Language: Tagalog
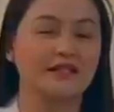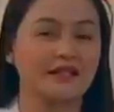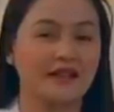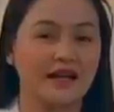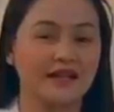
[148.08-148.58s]

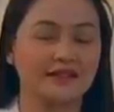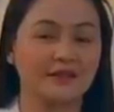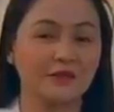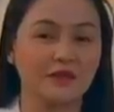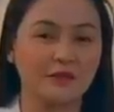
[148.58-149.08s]
ng kahit
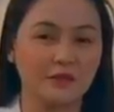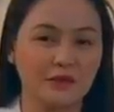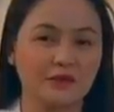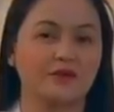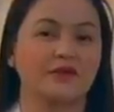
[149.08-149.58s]
anong
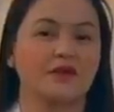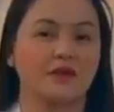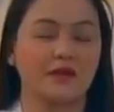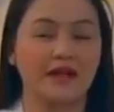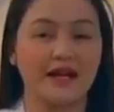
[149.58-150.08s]
gamot
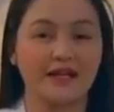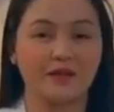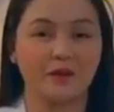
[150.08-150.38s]
or kahit